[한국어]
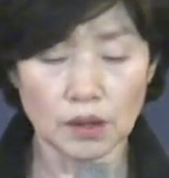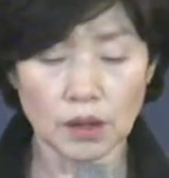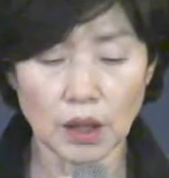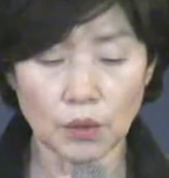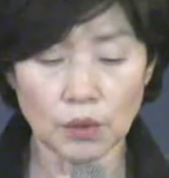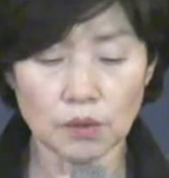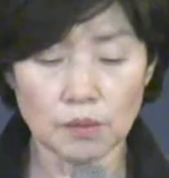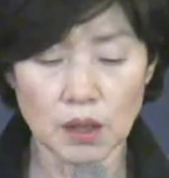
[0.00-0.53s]

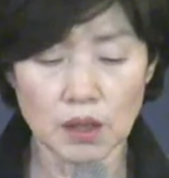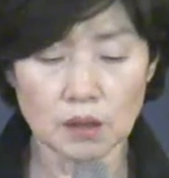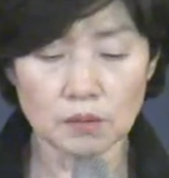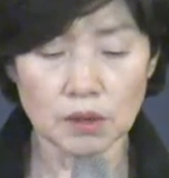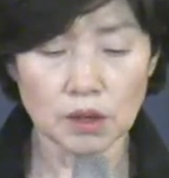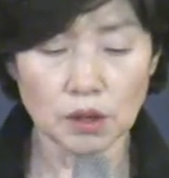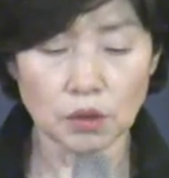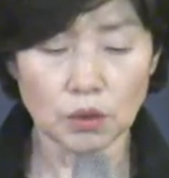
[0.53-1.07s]
나온
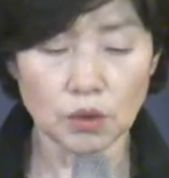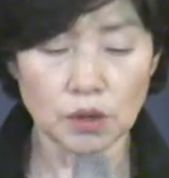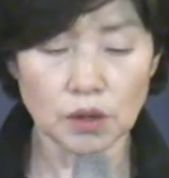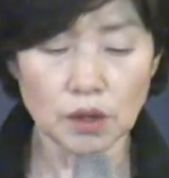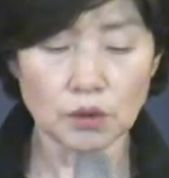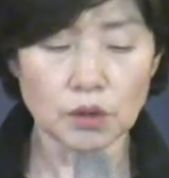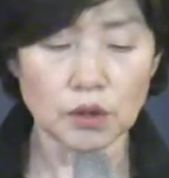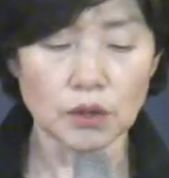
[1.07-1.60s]
말씀을 듣고
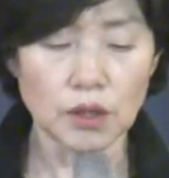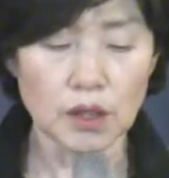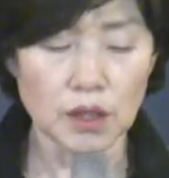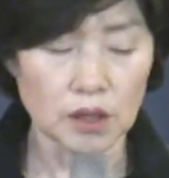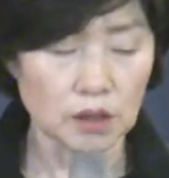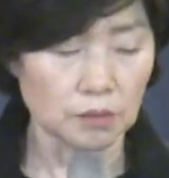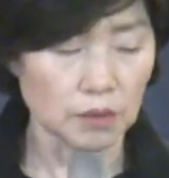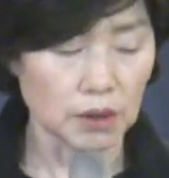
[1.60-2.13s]
그대로
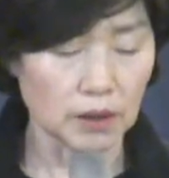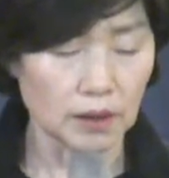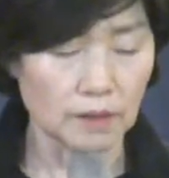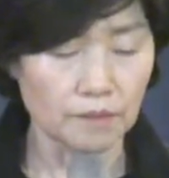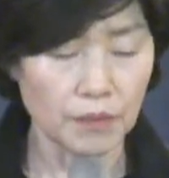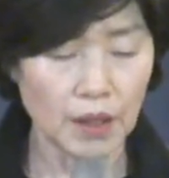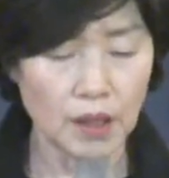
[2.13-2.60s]
전하했습니다